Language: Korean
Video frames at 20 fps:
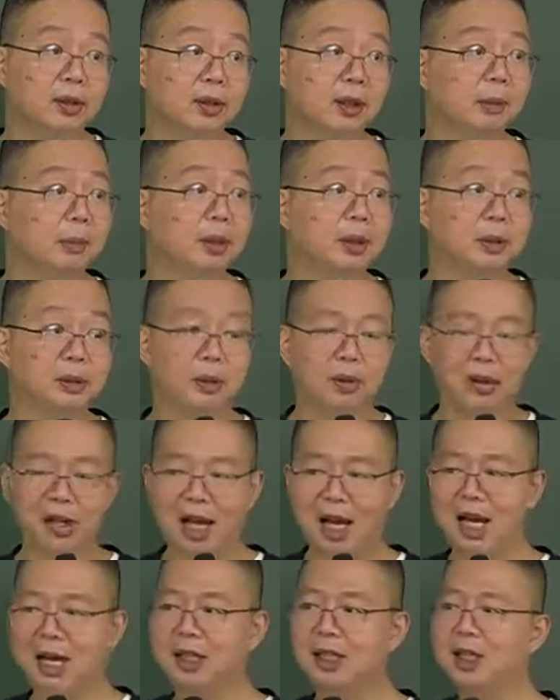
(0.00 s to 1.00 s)
한마디로
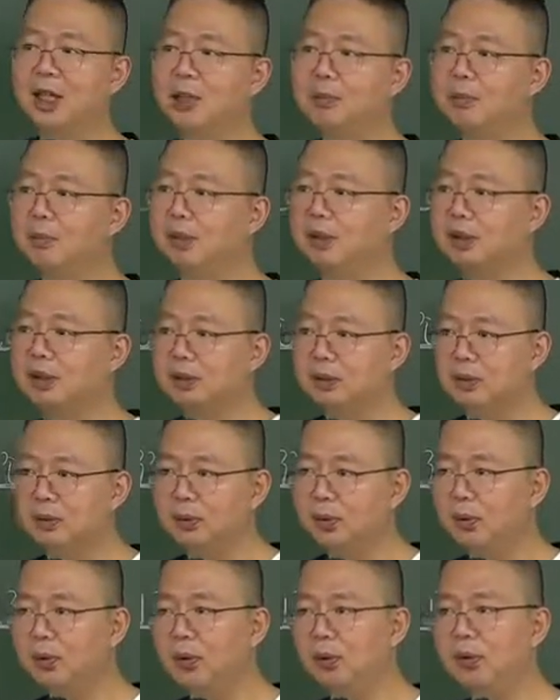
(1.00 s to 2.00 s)
강의 한 번
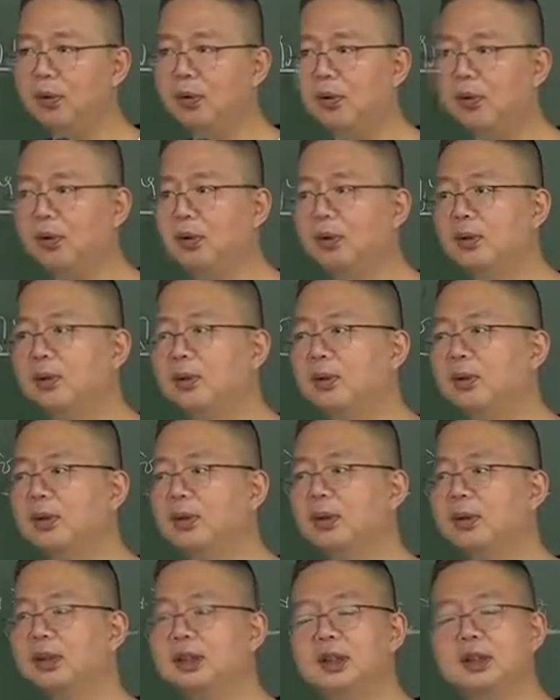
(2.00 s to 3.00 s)
듣고
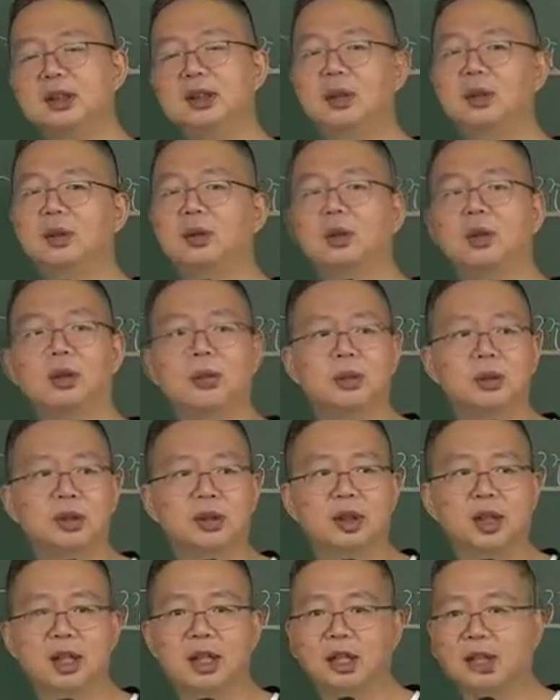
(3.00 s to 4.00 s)
실제로
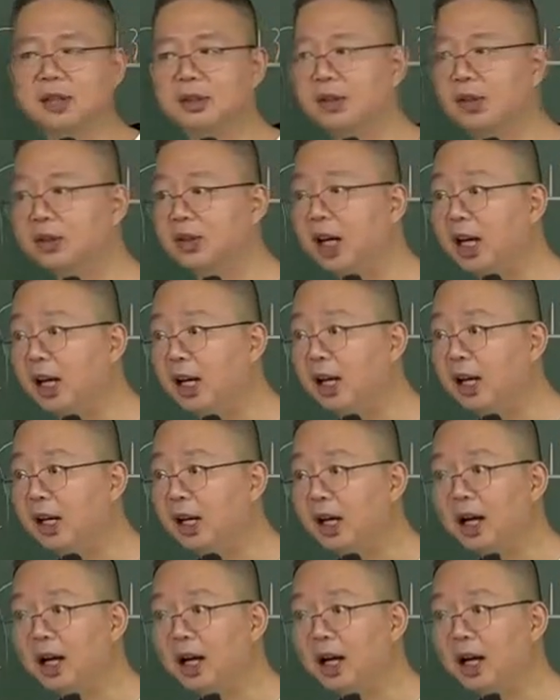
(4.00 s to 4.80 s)
여러분들께 되는 거냐?